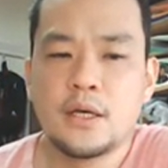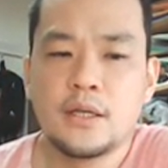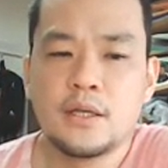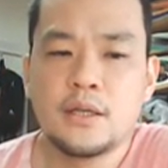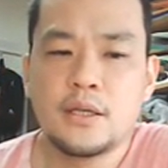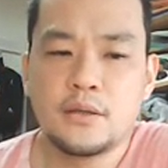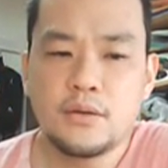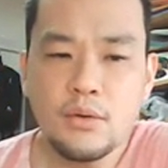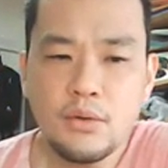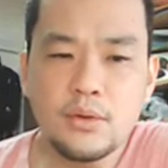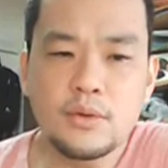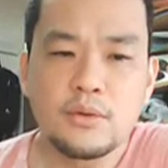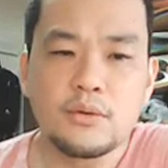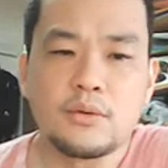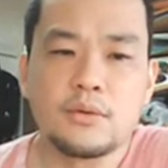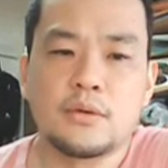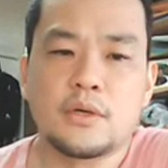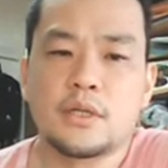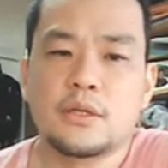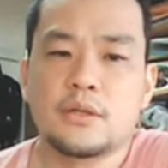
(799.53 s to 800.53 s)
で、どういうこ
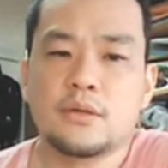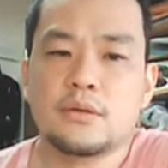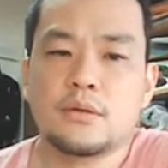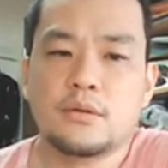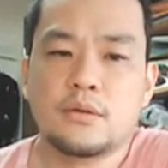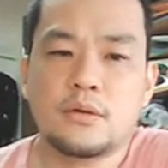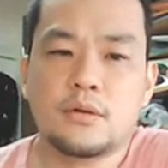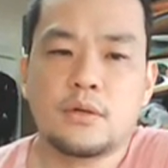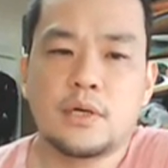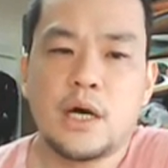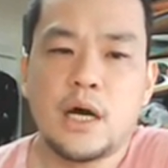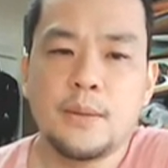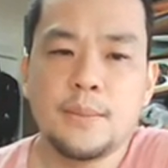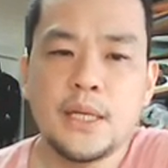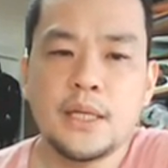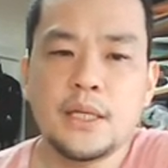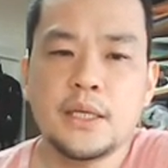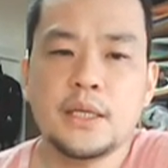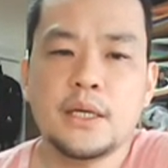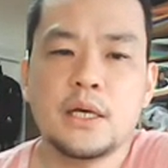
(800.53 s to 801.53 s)
とかというと、
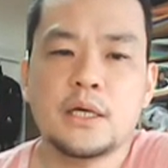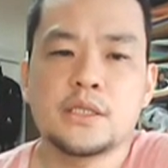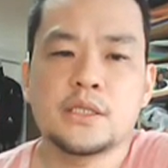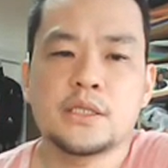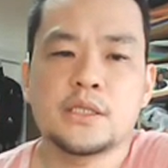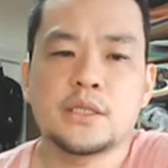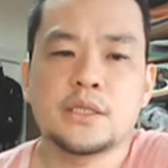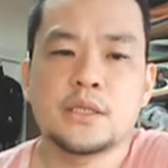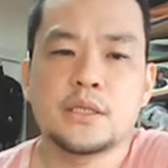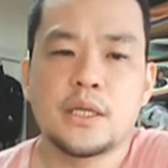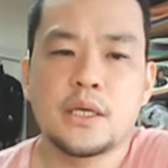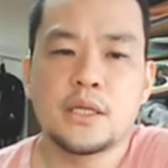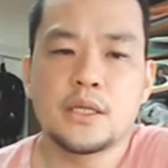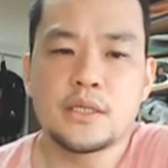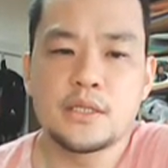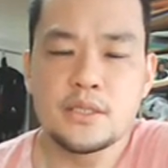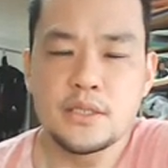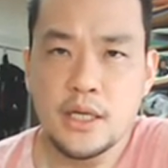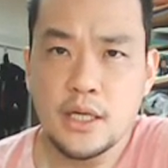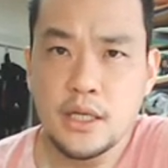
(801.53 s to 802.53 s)
アメリカ人ってで
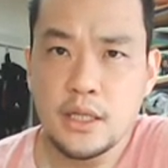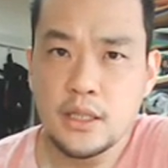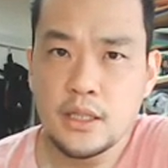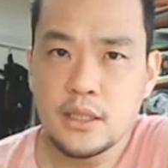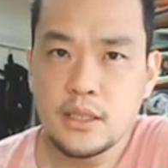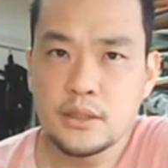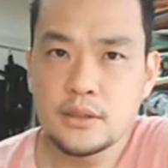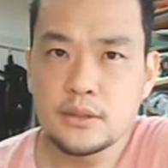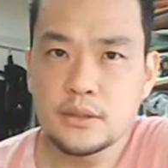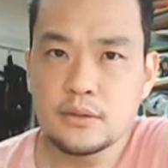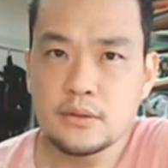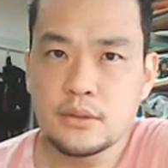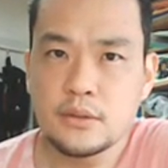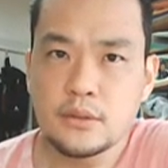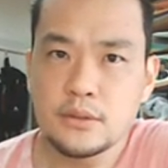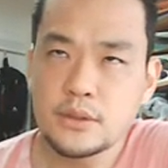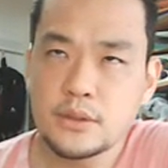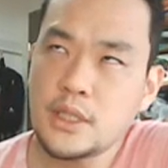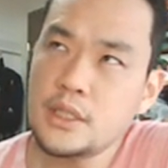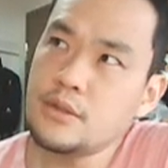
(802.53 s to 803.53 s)
すね、その
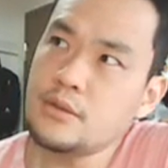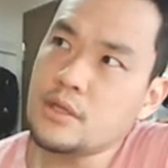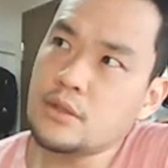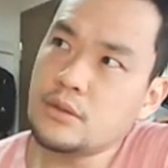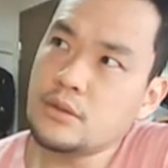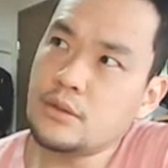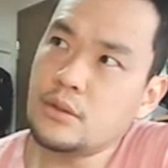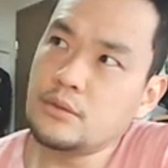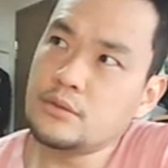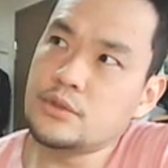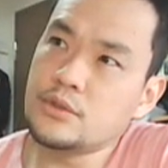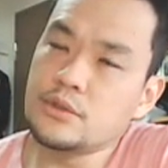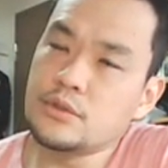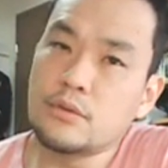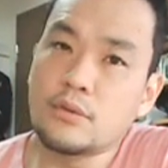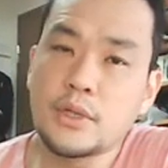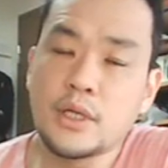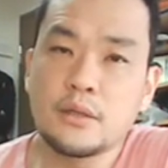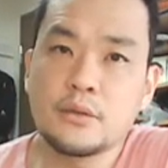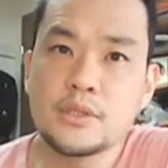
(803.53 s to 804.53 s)

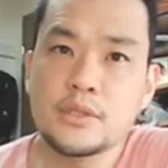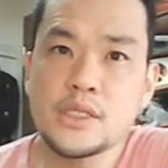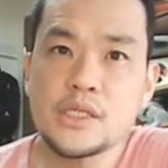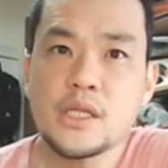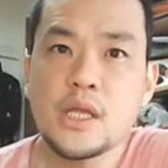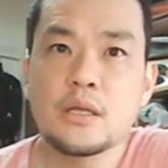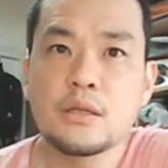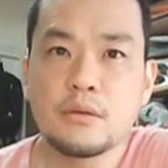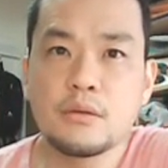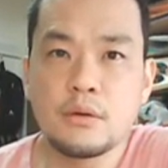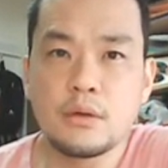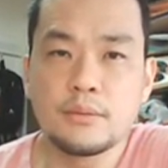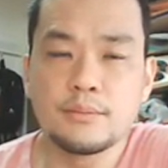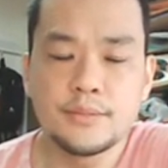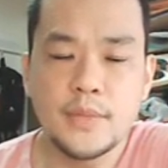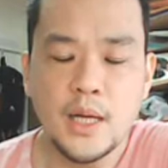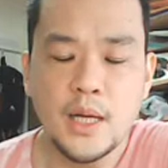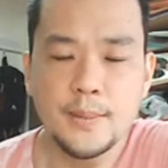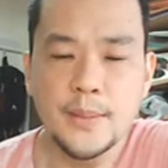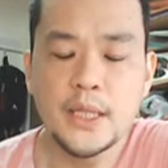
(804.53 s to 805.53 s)
1945年の時点の
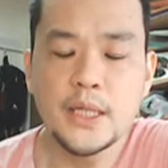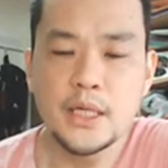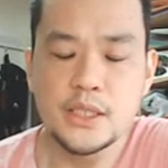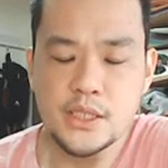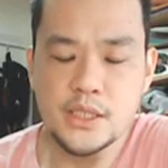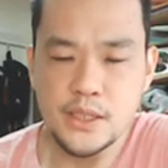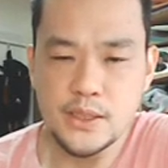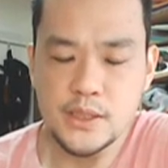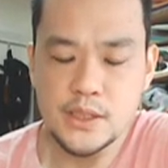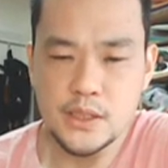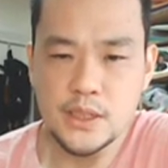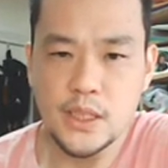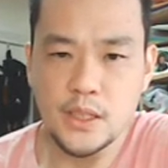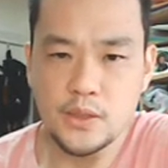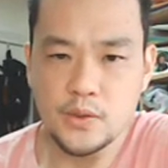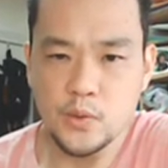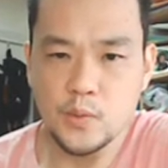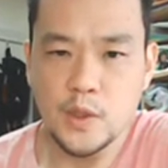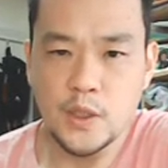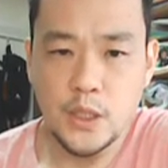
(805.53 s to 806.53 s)
アメリカ人、少な
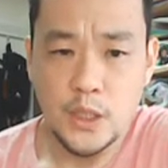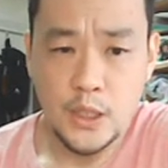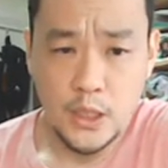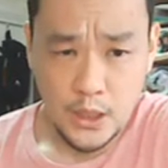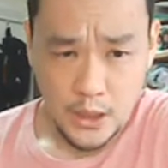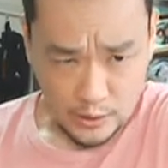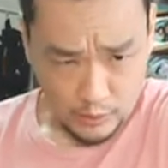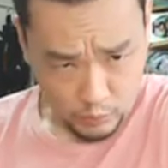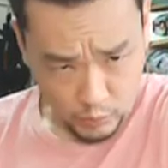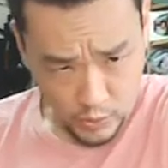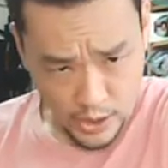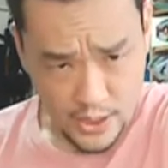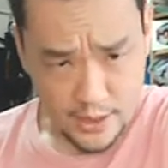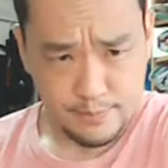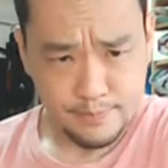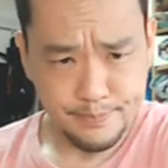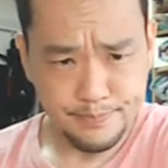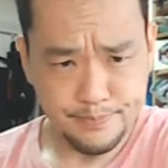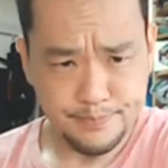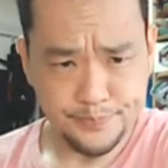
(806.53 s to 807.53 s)
くとも、は、
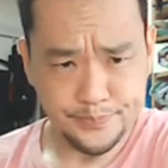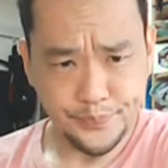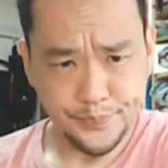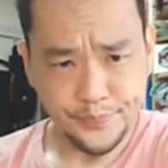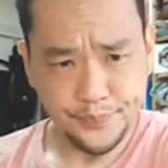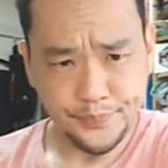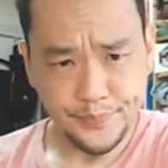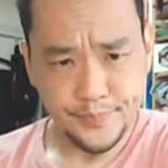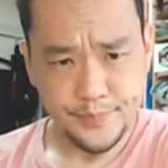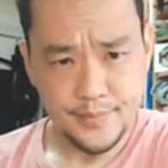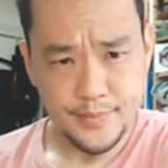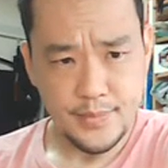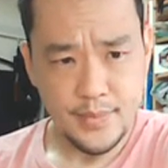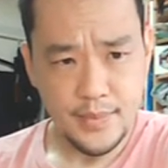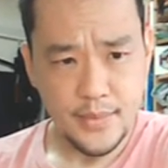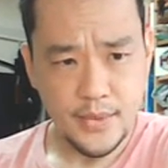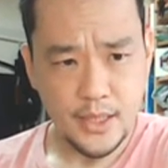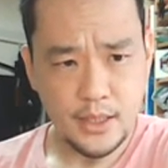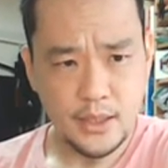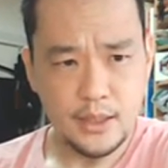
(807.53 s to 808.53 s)

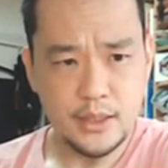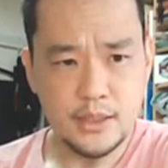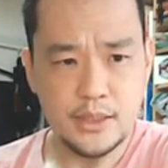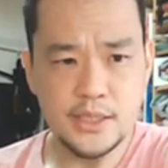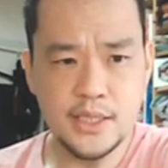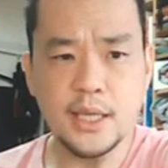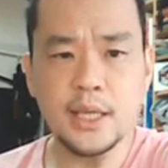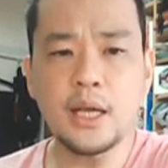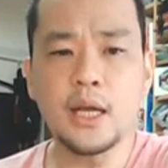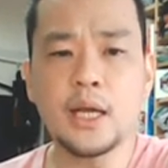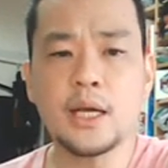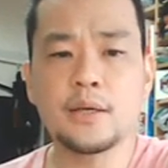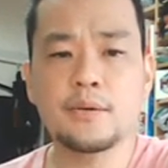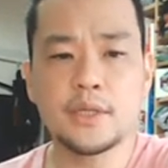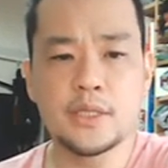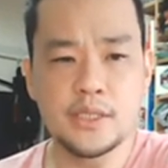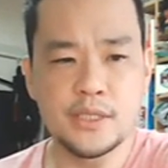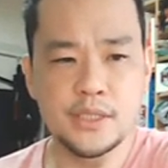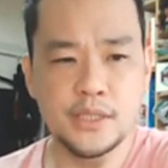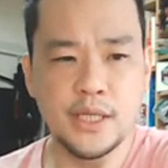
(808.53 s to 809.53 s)
世界は
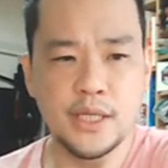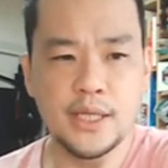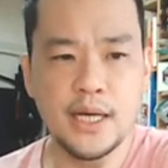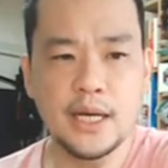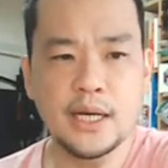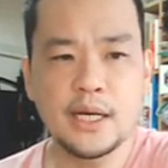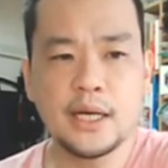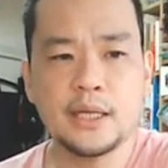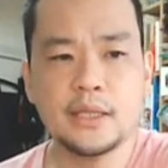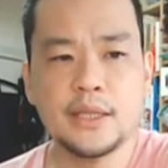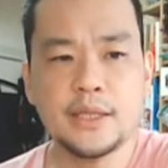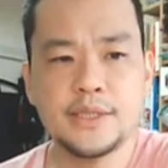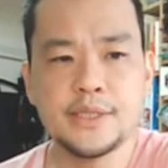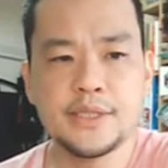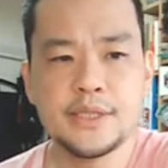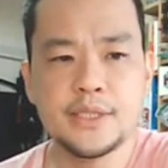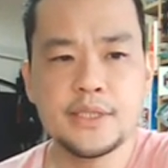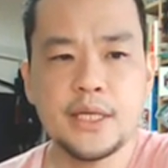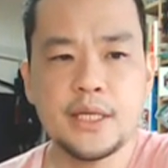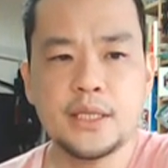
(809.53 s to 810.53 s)
ですね、やがて
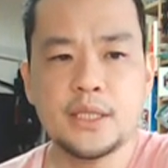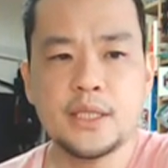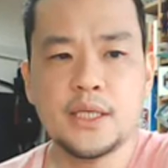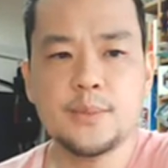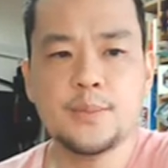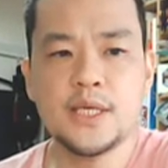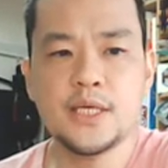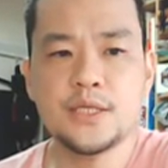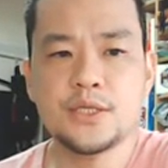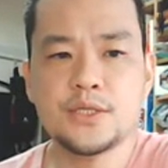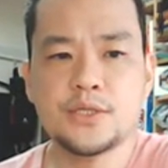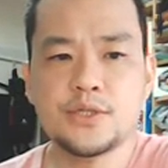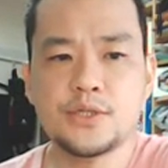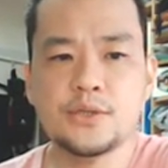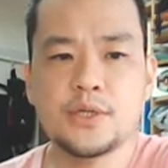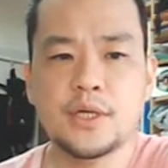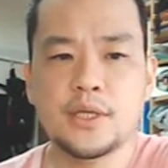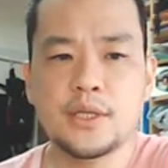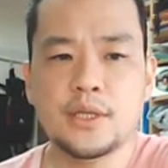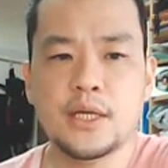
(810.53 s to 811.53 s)
自然に民主主
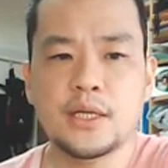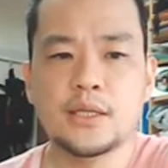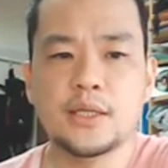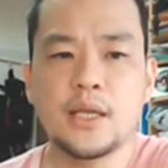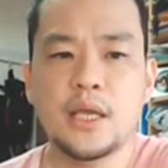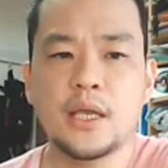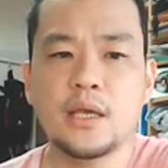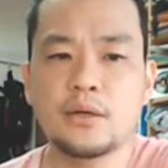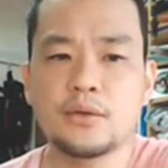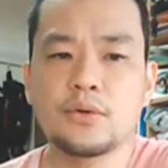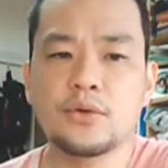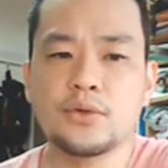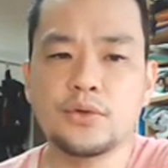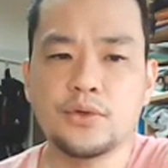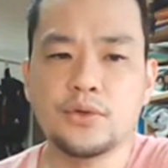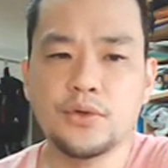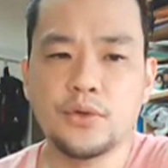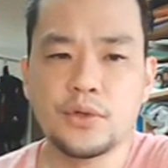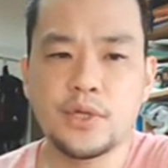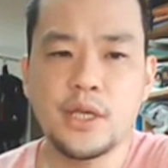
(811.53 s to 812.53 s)
義になっていくと
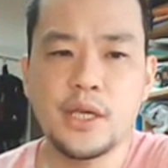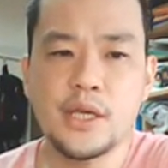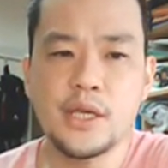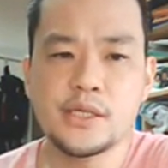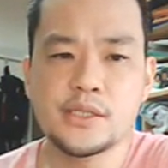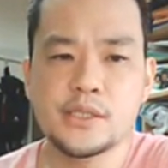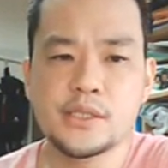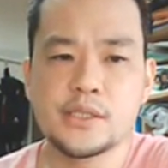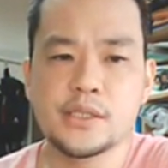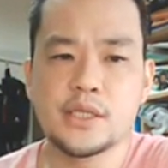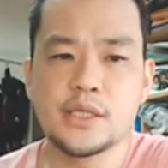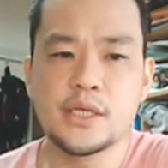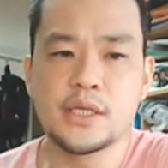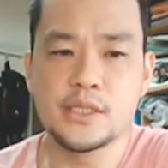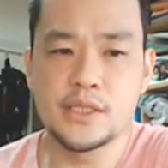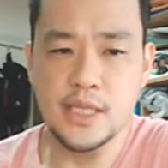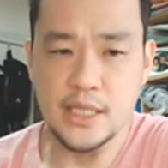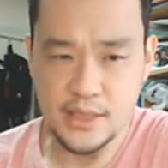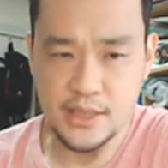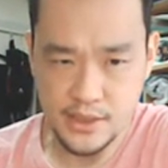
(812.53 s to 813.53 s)
いう予定
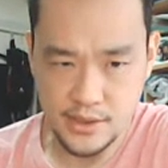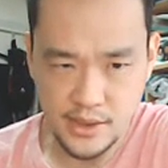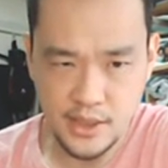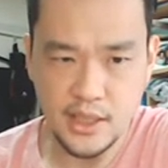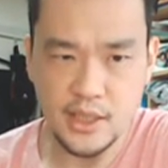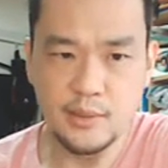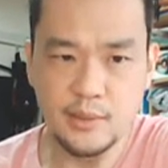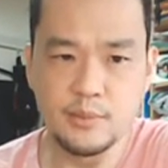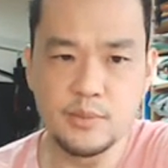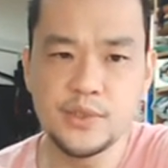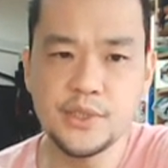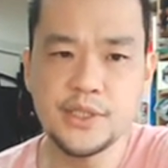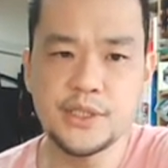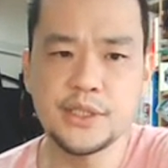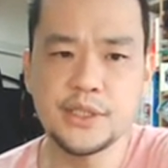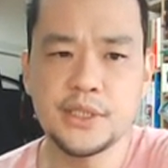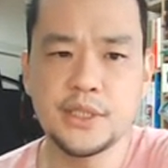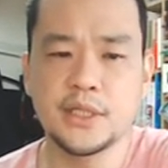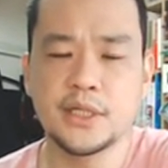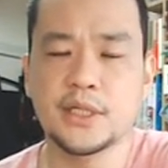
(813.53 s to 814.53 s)
説に無意
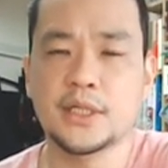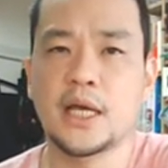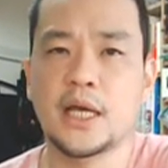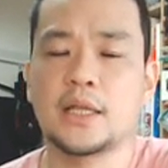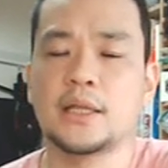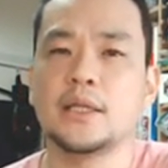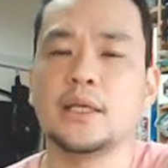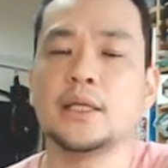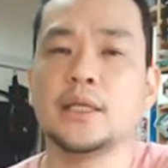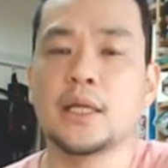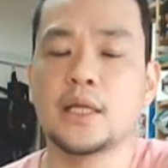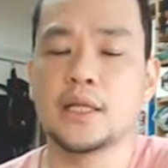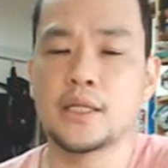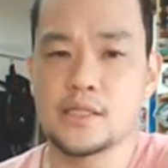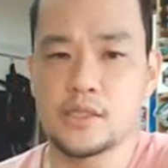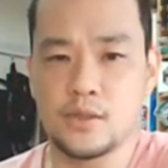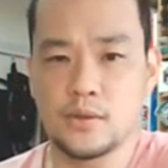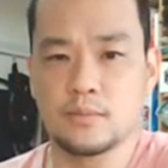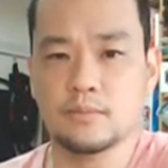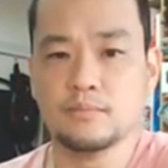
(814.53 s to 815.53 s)
識に立っていたんで
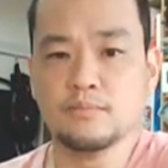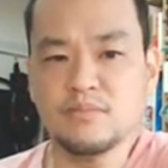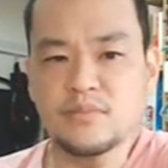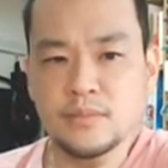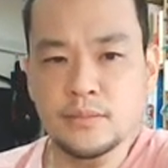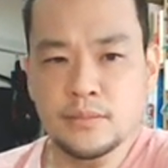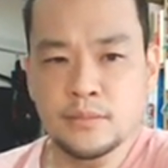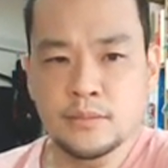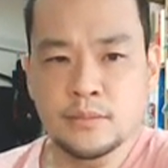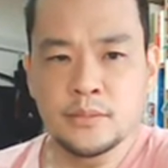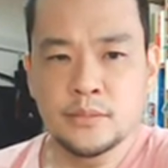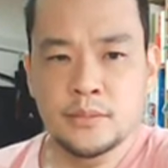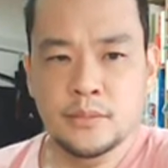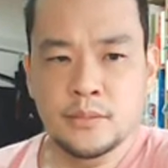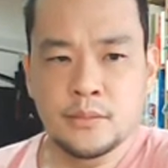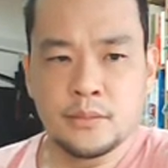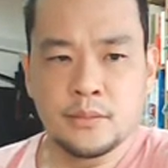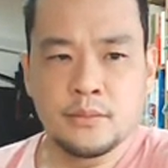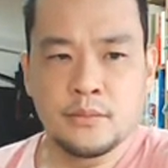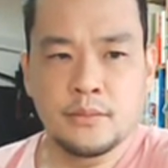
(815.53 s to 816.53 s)
すよ。
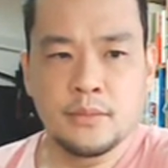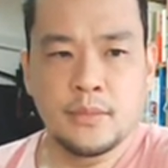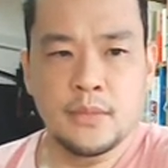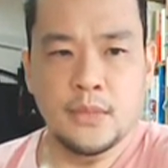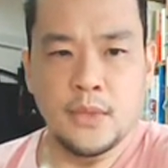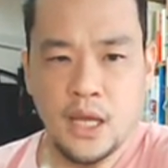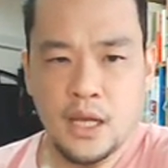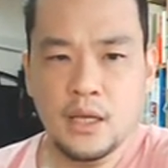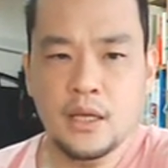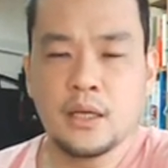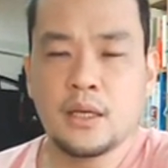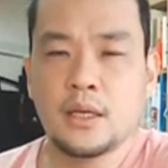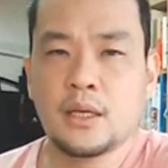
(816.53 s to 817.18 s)
ね。